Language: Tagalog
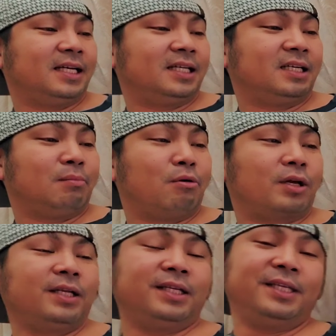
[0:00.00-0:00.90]

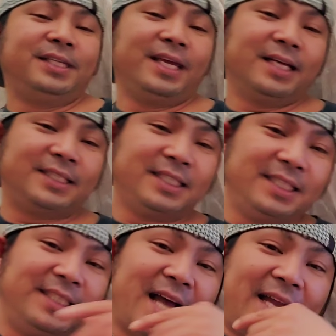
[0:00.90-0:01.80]
nabooking ni Jaya
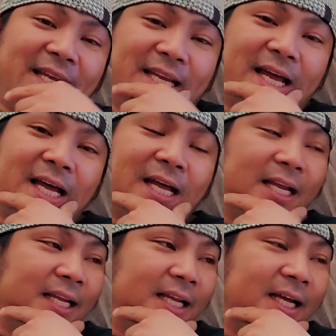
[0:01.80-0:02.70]
si Dana na
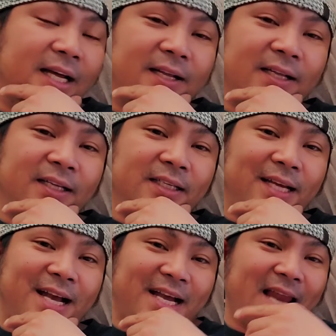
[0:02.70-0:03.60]
ha?
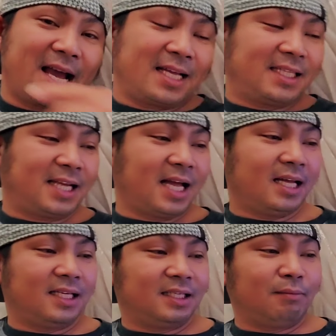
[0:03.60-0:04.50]
nakakalakad ka.
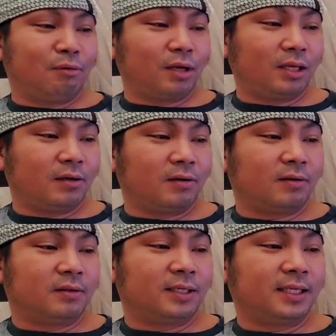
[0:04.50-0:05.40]
Nabooking, oh.
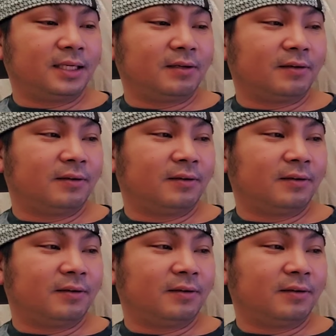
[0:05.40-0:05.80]
Ayan, oh.